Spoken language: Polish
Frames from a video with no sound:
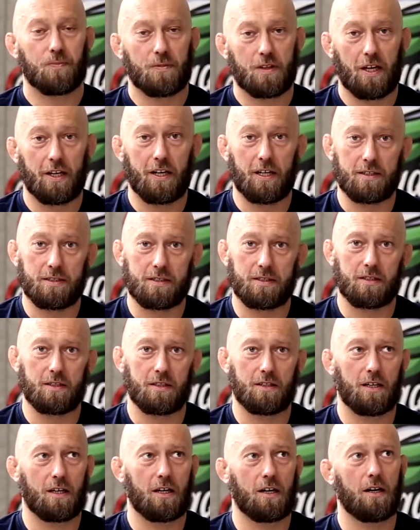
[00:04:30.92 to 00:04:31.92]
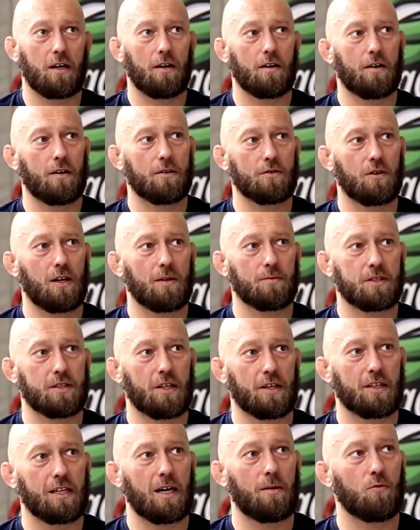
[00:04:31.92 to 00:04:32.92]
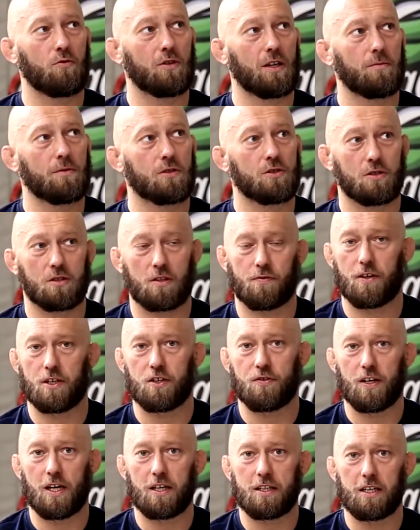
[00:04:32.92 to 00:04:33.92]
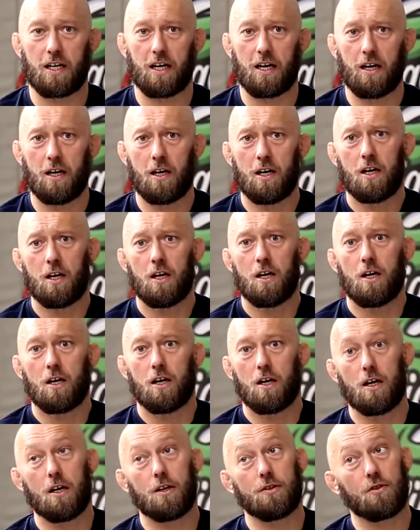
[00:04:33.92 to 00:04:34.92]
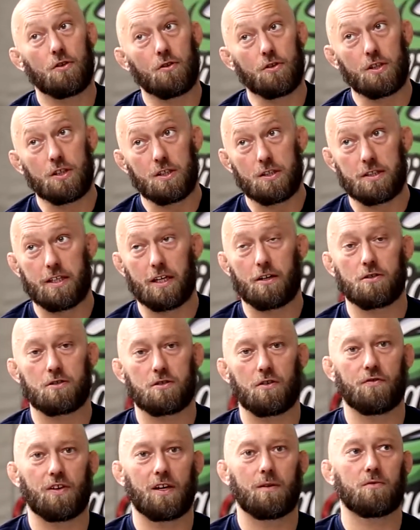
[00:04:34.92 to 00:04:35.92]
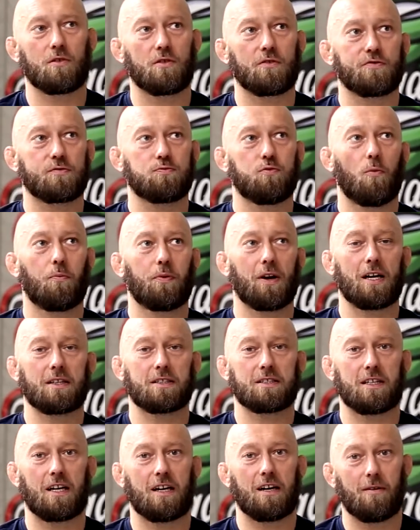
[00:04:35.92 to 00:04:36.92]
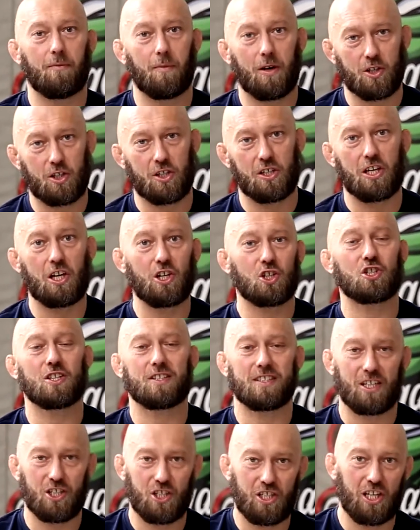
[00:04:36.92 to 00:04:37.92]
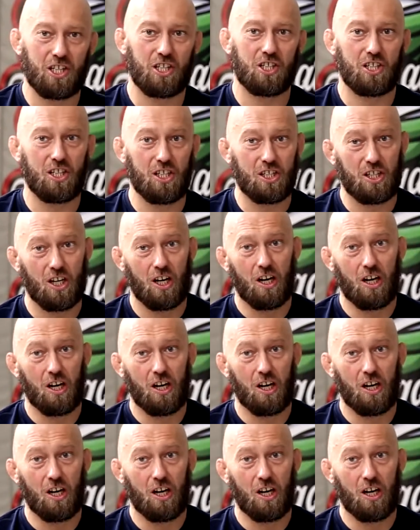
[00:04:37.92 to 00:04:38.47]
teraz na, do Amsterdamu na Mistrzostwa Świata. No i z tego co wiem, no, współpraca ma się jeszcze zacieśnić.